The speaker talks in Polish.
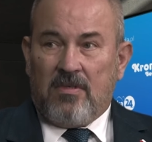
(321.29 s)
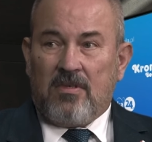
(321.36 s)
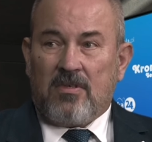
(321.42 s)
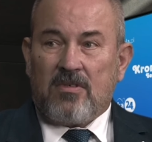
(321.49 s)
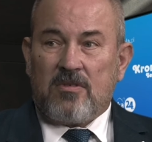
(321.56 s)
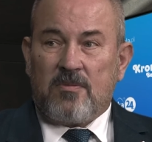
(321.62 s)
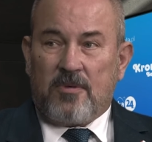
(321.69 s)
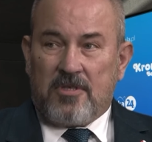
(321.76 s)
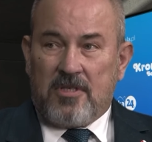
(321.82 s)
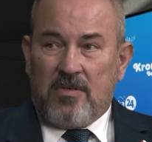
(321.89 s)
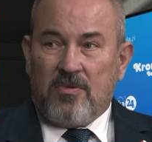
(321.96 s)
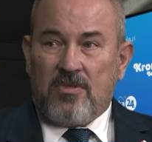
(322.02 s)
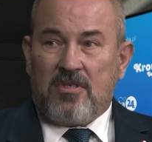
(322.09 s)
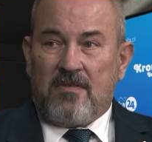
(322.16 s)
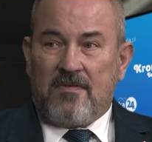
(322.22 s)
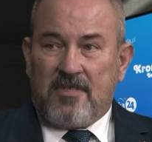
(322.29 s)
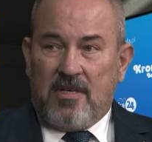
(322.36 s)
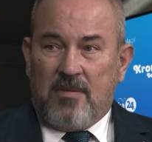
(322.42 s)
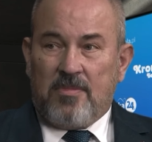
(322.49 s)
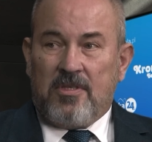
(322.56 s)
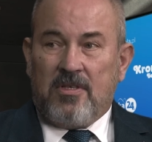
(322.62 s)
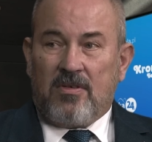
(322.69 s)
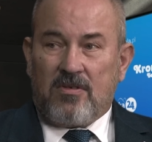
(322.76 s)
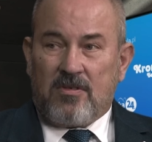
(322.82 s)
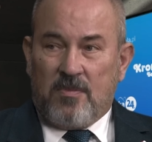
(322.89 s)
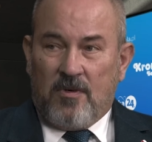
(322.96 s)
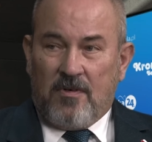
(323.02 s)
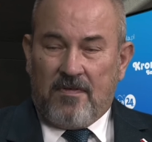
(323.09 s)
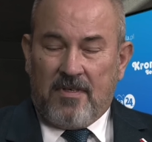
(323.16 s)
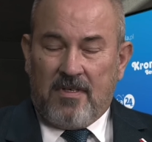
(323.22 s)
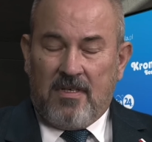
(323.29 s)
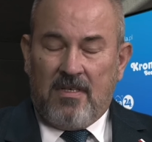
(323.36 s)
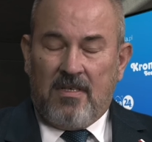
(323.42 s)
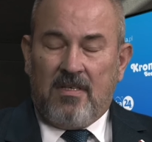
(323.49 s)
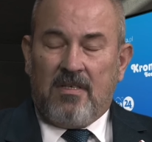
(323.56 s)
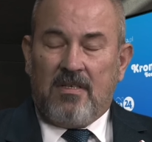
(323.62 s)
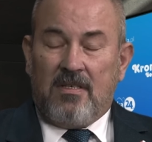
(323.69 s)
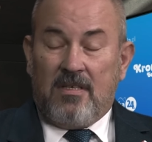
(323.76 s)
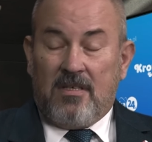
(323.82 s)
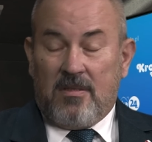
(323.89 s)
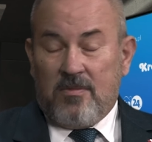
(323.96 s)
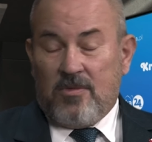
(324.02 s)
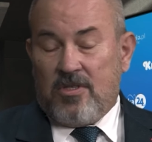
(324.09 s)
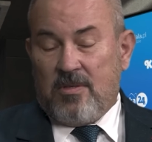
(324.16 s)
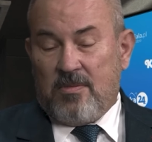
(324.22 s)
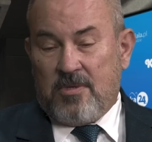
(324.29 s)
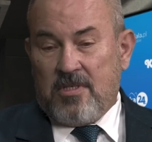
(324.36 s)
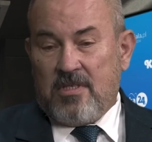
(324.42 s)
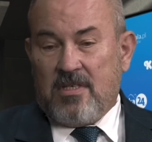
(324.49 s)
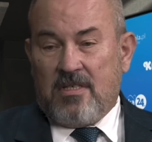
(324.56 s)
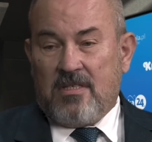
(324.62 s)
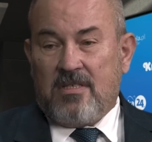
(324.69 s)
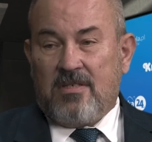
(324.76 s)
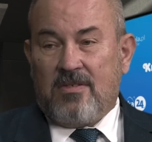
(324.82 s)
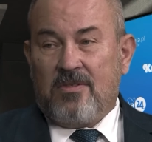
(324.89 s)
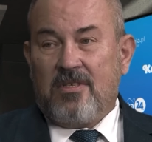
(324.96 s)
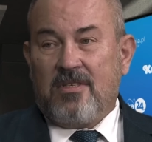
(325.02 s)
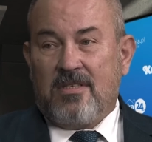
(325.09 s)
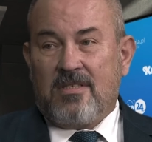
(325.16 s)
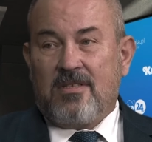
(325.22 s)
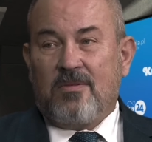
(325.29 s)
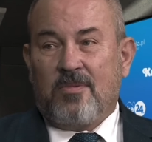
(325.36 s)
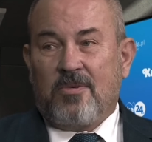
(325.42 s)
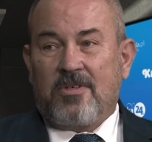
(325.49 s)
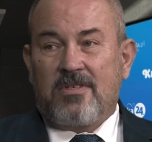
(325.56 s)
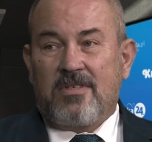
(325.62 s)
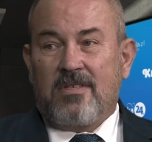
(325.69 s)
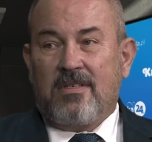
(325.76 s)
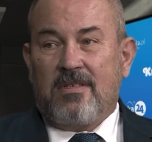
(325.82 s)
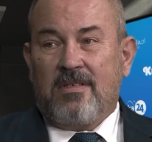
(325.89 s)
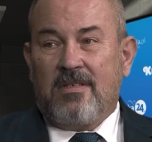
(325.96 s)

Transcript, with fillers: Rozpoczęły się wstępne rozmowy, ale muszę przyznać, że one nie są proste